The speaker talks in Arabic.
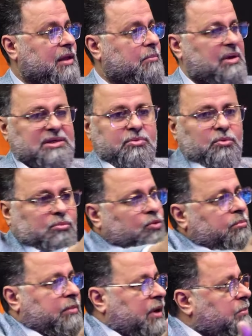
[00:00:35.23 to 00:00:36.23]
بس مو
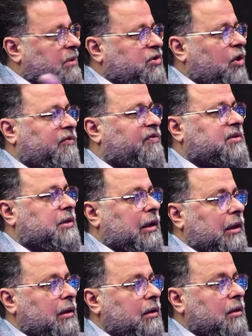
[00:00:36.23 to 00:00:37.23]
مو ما تعرفه انت
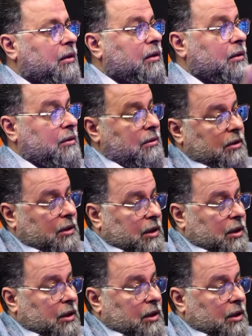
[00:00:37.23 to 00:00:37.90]
طبعا